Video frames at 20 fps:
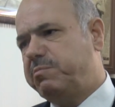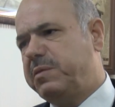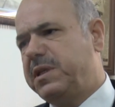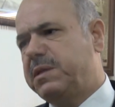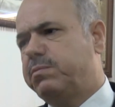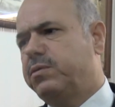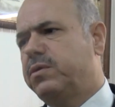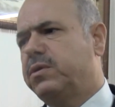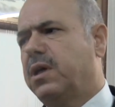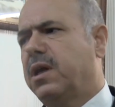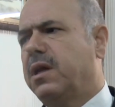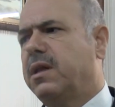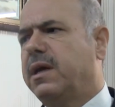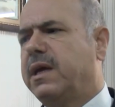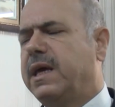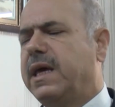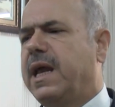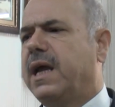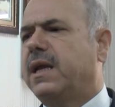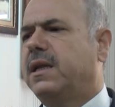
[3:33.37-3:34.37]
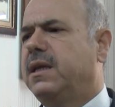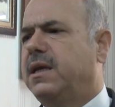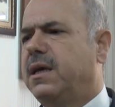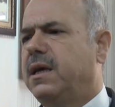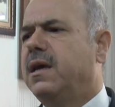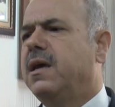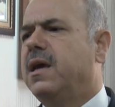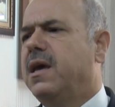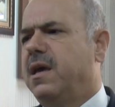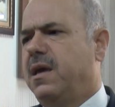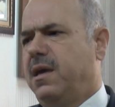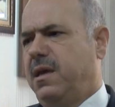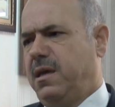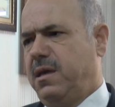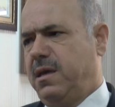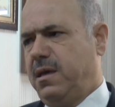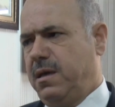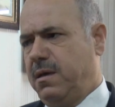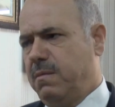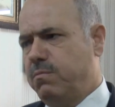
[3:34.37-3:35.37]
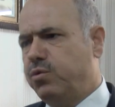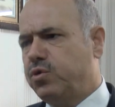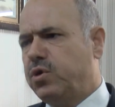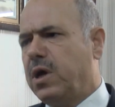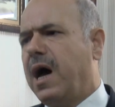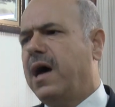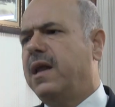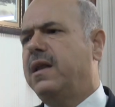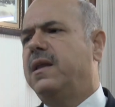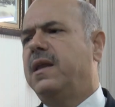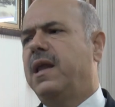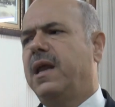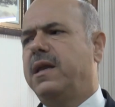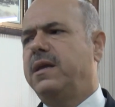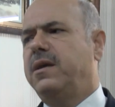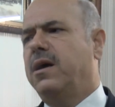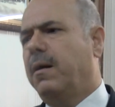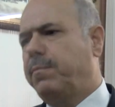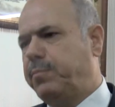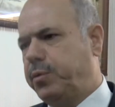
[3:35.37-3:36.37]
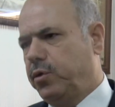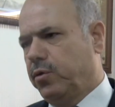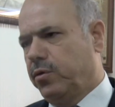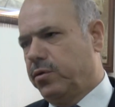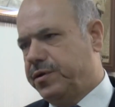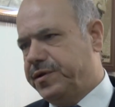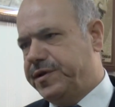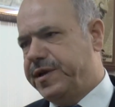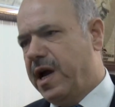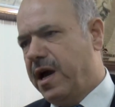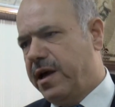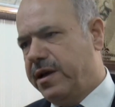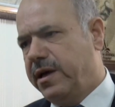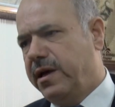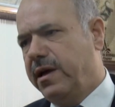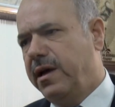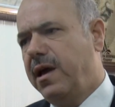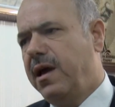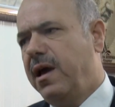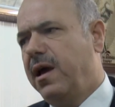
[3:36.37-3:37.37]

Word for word: Biz bunlara da gerekli e, müdahaleleri yapıyoruz yani.